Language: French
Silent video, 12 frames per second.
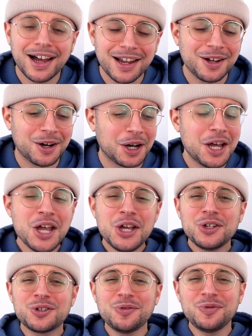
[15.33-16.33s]
Alors,
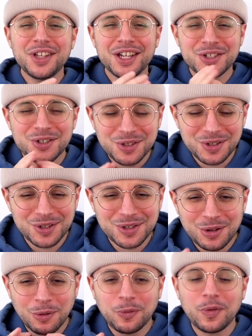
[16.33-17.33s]
je viens juste
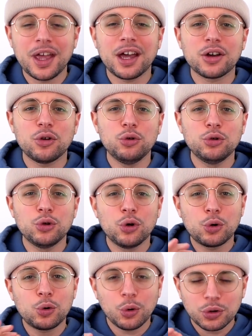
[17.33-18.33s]
de faire une
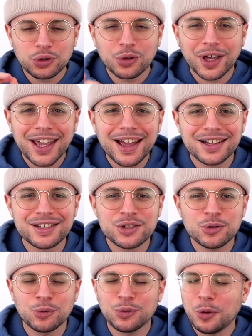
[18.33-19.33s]
courte
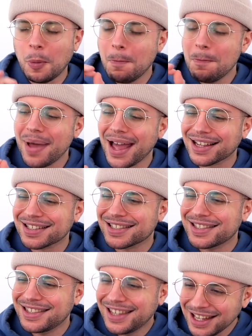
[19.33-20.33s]
réaction de Max
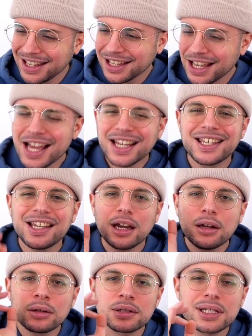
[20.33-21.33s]
D qui a
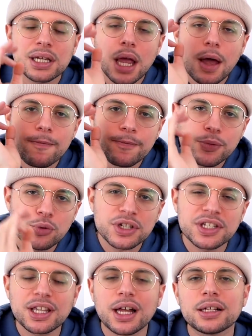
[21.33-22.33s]
lancé un
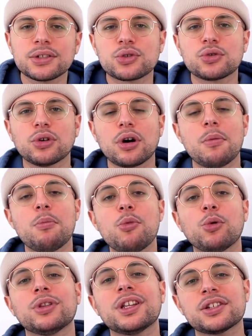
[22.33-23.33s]
freestyle sur
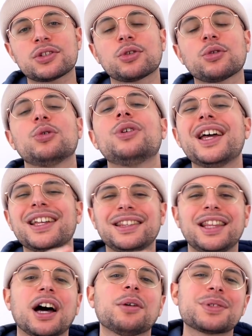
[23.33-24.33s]
mon instru
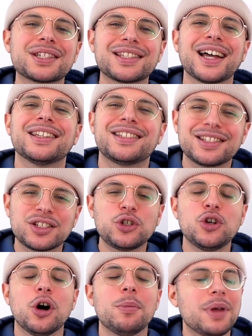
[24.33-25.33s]
d'Armstad
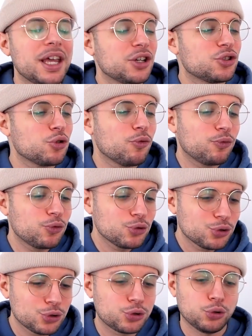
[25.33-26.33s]
Tium et je vous
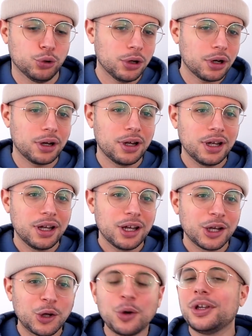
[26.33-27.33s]
jure
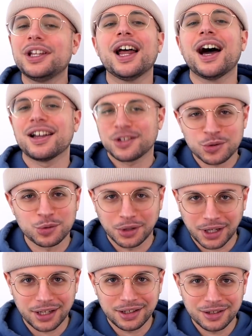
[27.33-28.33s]
qu'il a
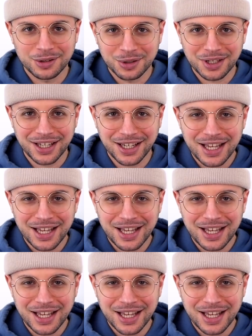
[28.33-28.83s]
assuré, ok